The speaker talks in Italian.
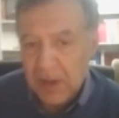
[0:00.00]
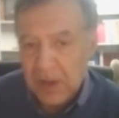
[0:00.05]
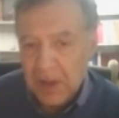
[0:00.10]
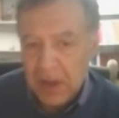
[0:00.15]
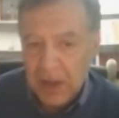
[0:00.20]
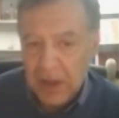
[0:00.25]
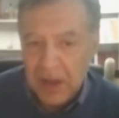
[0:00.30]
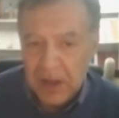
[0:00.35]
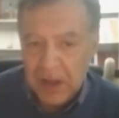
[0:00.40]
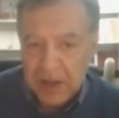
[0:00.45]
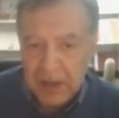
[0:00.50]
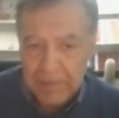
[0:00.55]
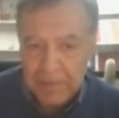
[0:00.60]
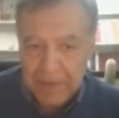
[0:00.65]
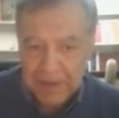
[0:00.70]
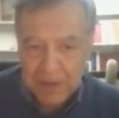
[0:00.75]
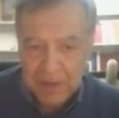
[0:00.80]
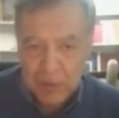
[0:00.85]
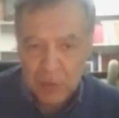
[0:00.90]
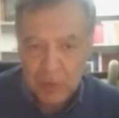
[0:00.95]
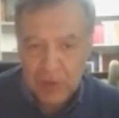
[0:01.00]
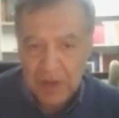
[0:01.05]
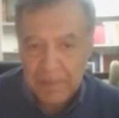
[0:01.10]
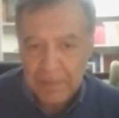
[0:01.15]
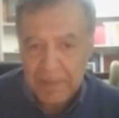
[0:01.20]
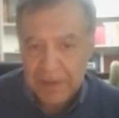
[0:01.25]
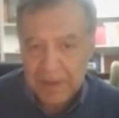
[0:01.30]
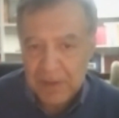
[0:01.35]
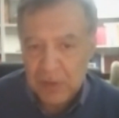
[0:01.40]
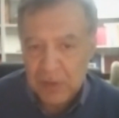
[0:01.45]
eh, del, partito, del,
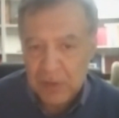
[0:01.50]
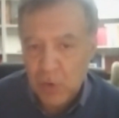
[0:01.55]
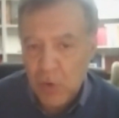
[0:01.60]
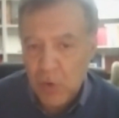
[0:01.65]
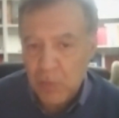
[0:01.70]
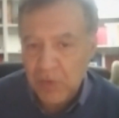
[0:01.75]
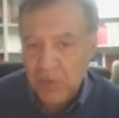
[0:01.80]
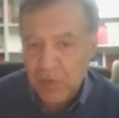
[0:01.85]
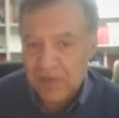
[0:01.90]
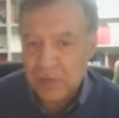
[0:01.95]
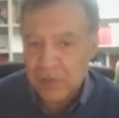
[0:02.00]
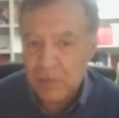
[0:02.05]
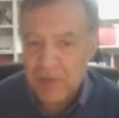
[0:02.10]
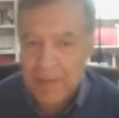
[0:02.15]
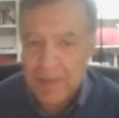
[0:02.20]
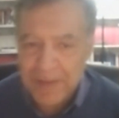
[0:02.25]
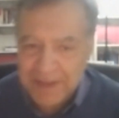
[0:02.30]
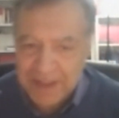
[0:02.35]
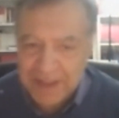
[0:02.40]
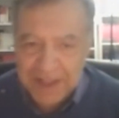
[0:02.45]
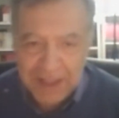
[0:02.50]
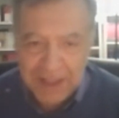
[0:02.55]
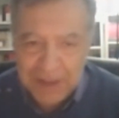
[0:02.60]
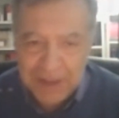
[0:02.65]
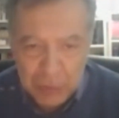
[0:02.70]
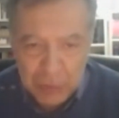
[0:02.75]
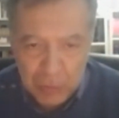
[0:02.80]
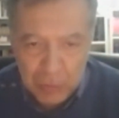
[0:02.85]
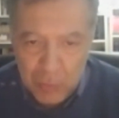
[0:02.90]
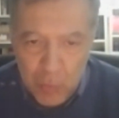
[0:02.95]
partito, Comunista, ovviamente
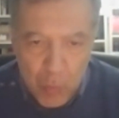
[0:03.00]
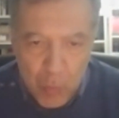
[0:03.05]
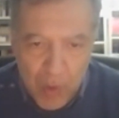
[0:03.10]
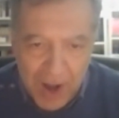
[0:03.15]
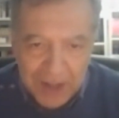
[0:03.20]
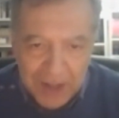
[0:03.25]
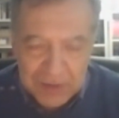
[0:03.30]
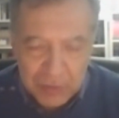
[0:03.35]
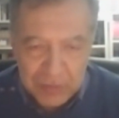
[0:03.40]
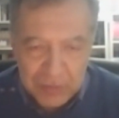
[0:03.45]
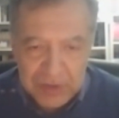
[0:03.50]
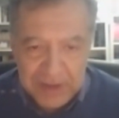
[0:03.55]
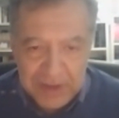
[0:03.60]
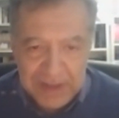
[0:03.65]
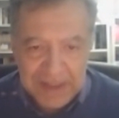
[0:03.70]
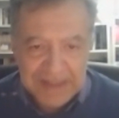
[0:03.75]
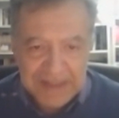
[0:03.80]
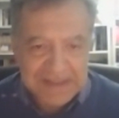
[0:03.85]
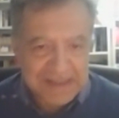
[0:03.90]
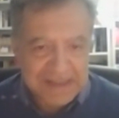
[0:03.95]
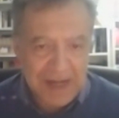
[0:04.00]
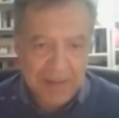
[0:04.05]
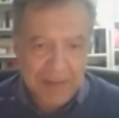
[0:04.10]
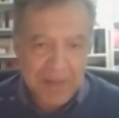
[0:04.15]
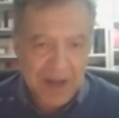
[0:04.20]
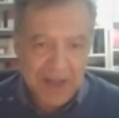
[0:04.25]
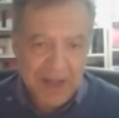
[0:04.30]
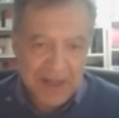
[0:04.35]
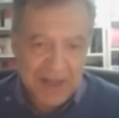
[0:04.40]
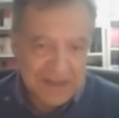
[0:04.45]
dentro un quadro di
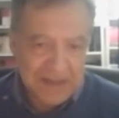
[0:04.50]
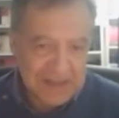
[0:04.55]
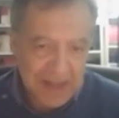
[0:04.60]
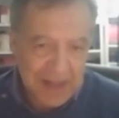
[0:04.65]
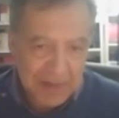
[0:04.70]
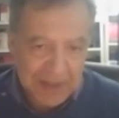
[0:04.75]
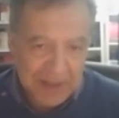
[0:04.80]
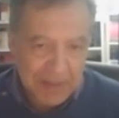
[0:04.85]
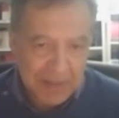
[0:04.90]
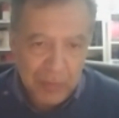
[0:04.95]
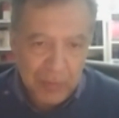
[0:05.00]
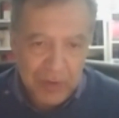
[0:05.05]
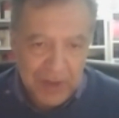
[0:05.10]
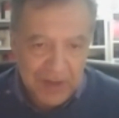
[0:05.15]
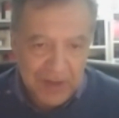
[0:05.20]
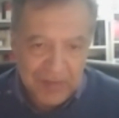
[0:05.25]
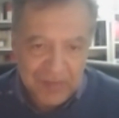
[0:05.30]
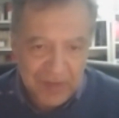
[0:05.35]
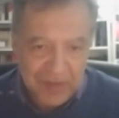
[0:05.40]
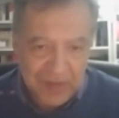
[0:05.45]
estrema, estrema debolezza.